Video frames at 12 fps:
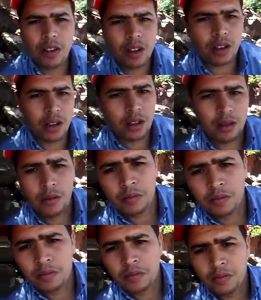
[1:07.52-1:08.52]
في
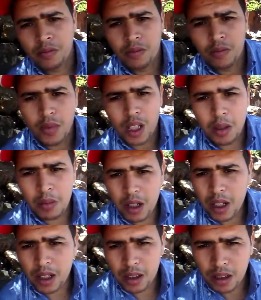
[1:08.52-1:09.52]
يبني
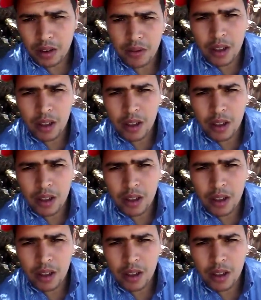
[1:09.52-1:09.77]
لك الدار